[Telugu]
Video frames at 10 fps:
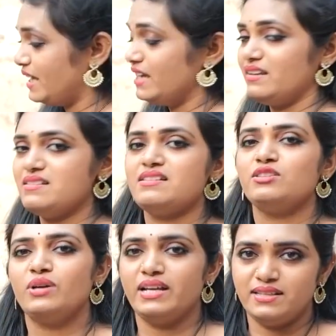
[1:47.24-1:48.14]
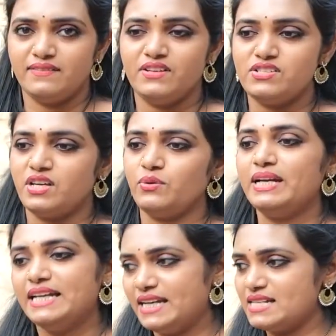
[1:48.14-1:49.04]
ఏ రీజన్తో ఆయన తవ్వించారు ఈ
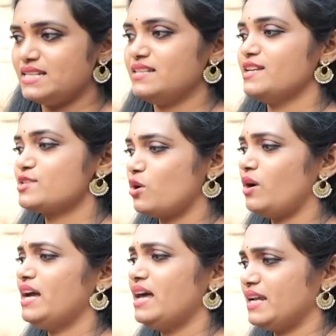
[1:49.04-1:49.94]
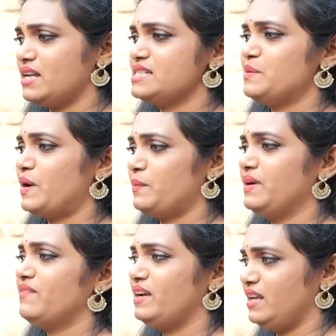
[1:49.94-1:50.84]
డీటెయిల్స్ అన్ని తెలుసుకోవాలి ఆర్కియాలజీ
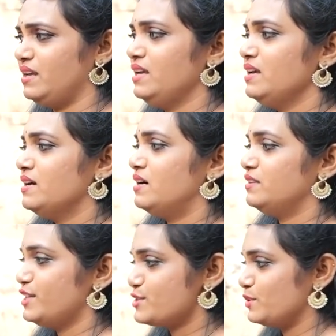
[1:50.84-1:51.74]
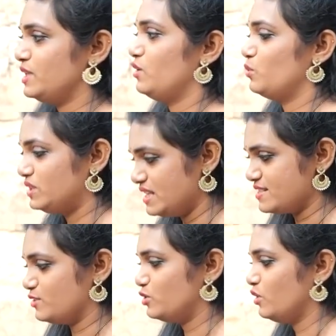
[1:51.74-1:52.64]
డిపార్ట్మెంట్ ఇవన్నీ తెలుసుకుందాం అనే
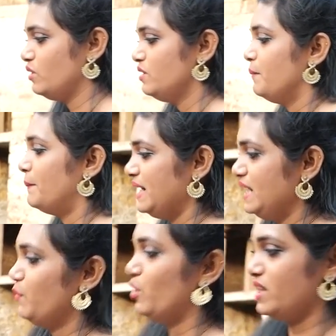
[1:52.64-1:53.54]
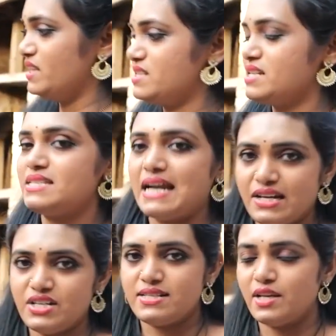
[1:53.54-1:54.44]
ఉద్దేశంతో మళ్ళీ పునరుద్ధరించడం
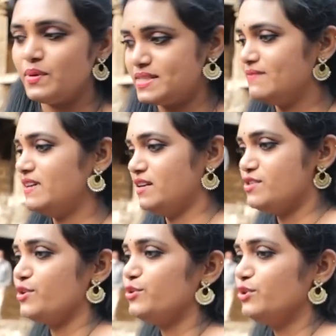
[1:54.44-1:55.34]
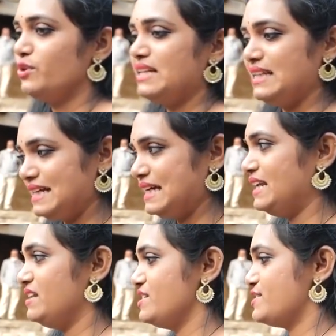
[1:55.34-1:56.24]
స్టార్ట్ చేశారు ప్రస్తుతం వర్క్ జరుగుతోంది అంతా
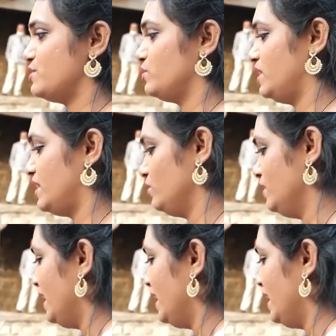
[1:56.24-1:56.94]
క్లీన్ చేస్తూ ఉన్నారు